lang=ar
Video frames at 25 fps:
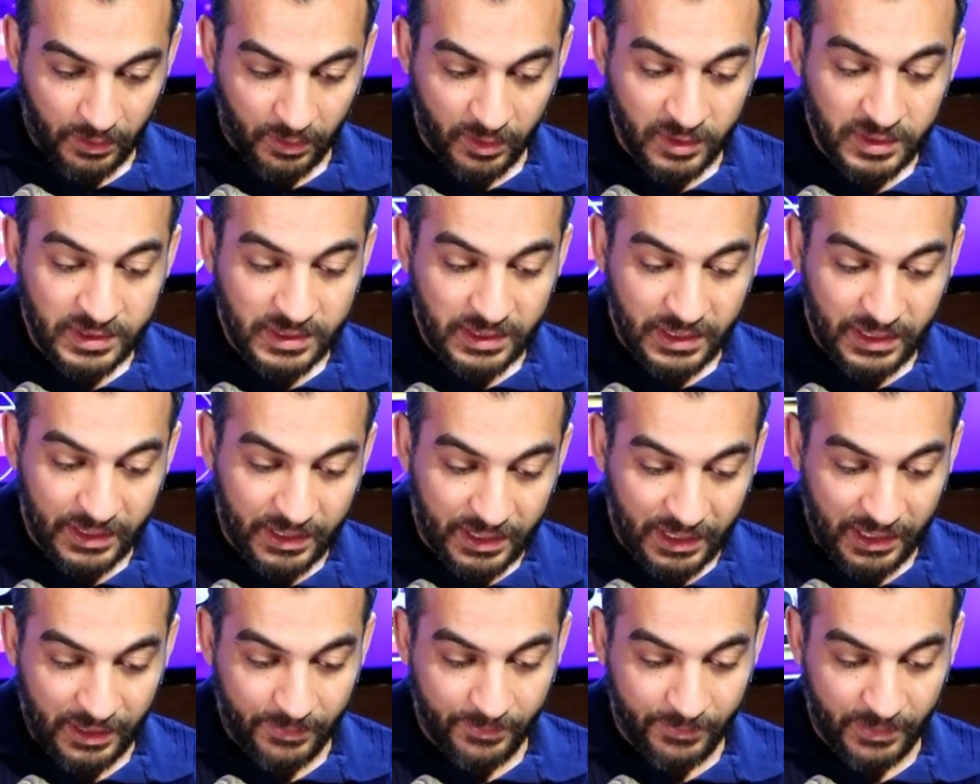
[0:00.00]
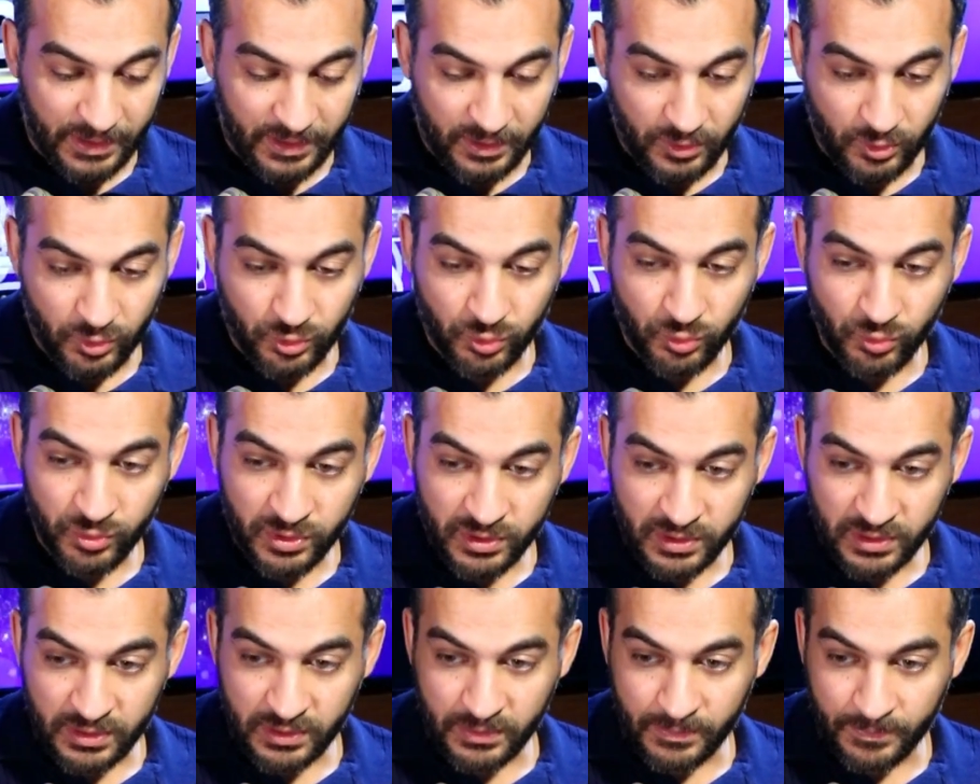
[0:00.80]
أصل كلمة
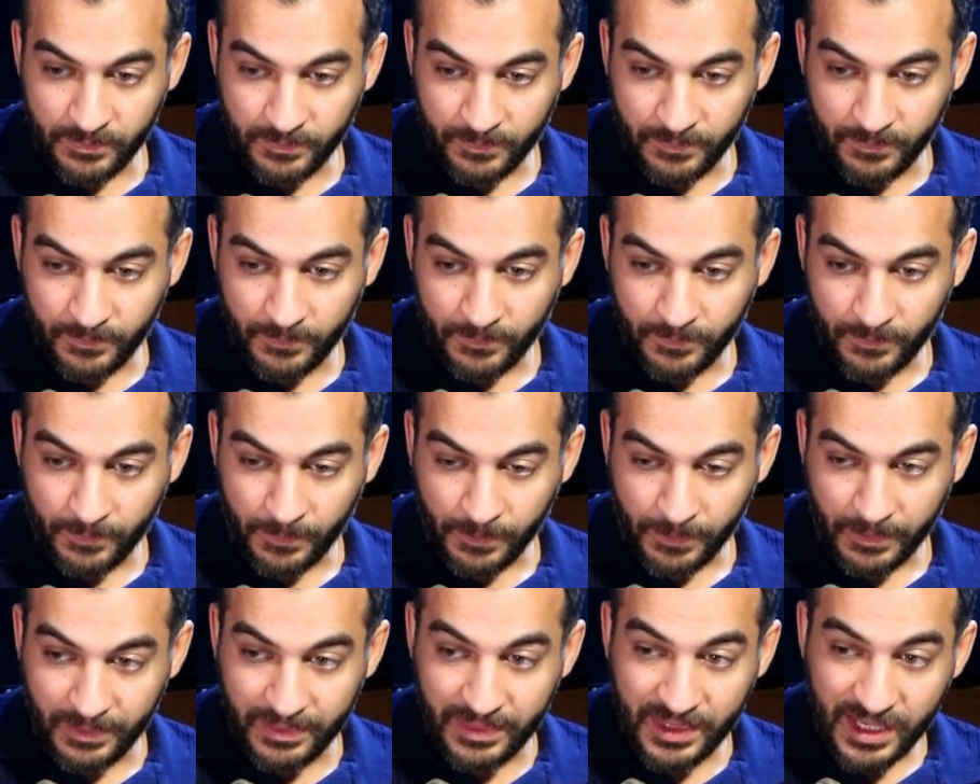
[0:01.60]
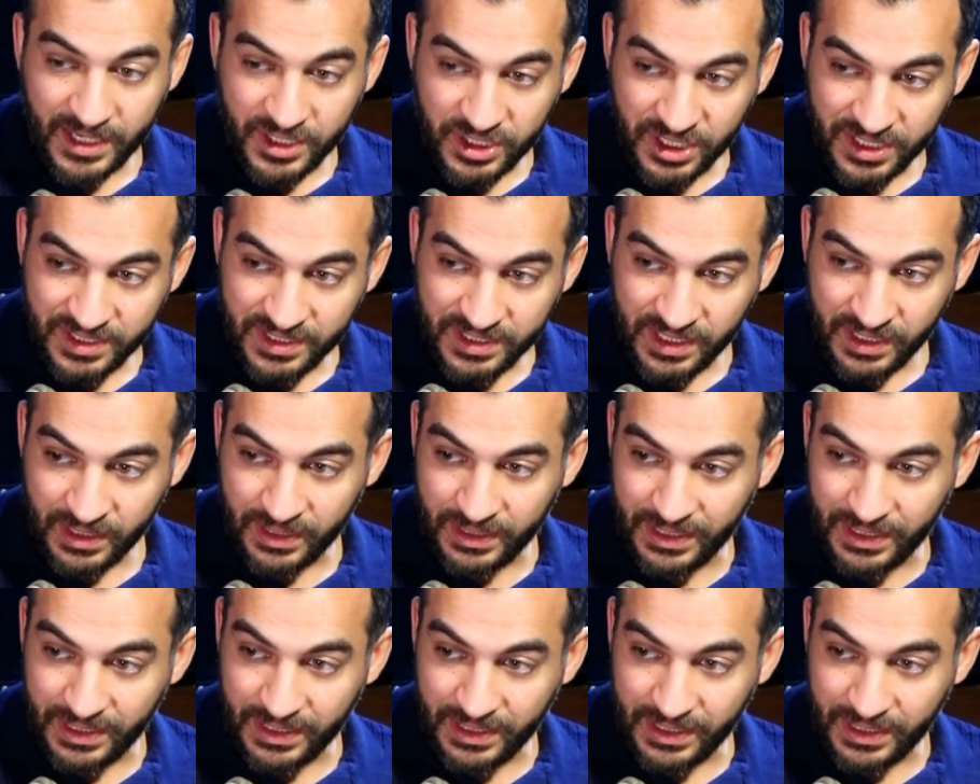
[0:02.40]
نشوز نشز